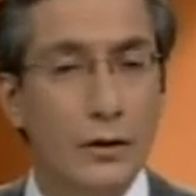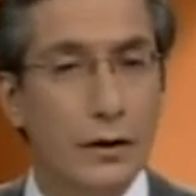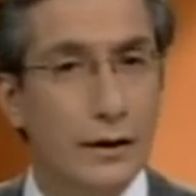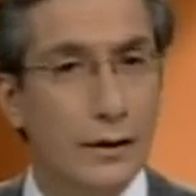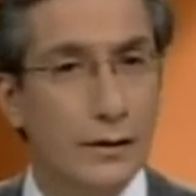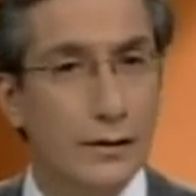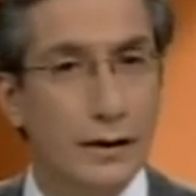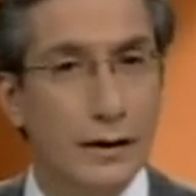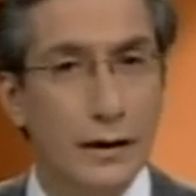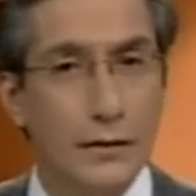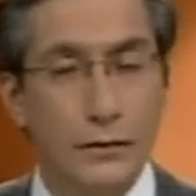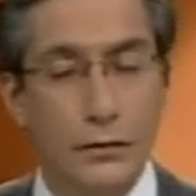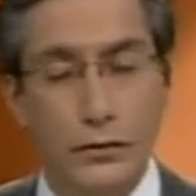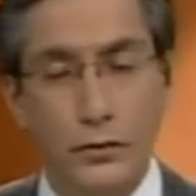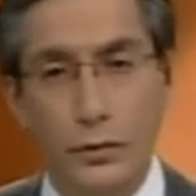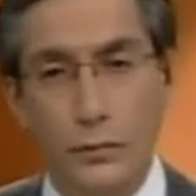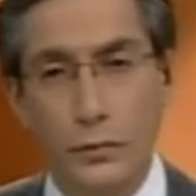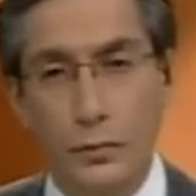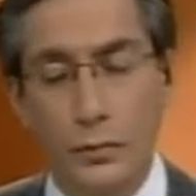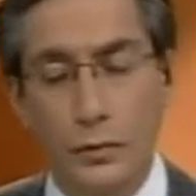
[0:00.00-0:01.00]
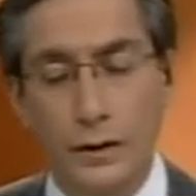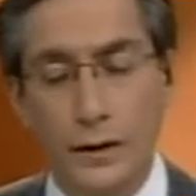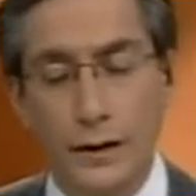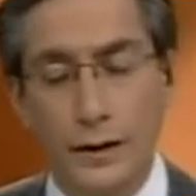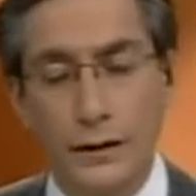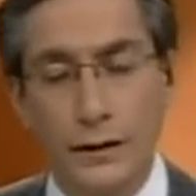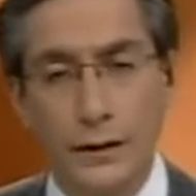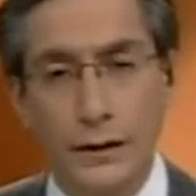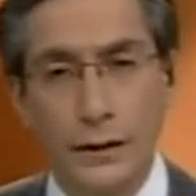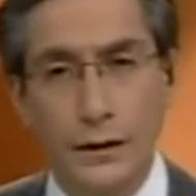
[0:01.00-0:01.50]
de ejercer la función
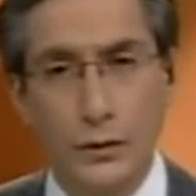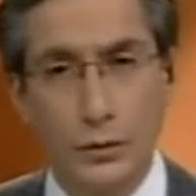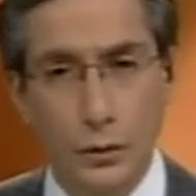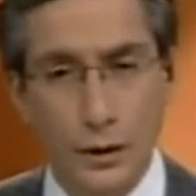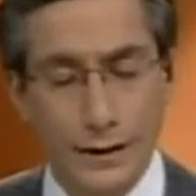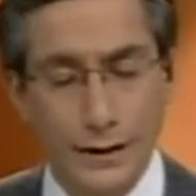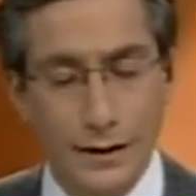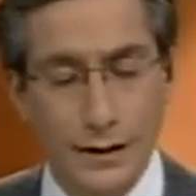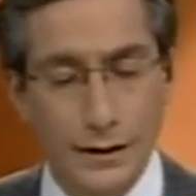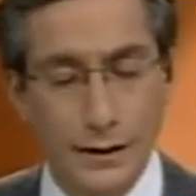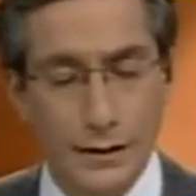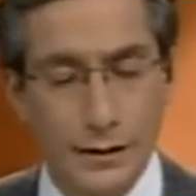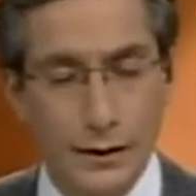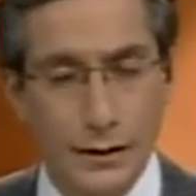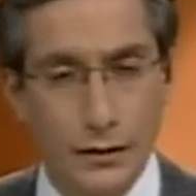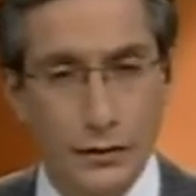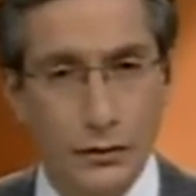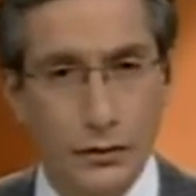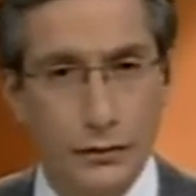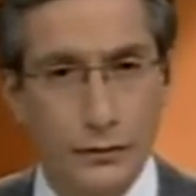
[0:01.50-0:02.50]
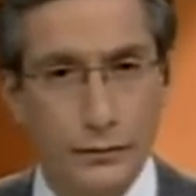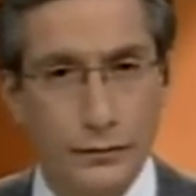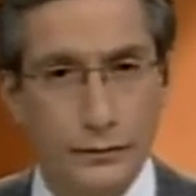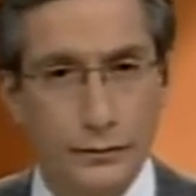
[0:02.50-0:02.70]
pública durante 10 años.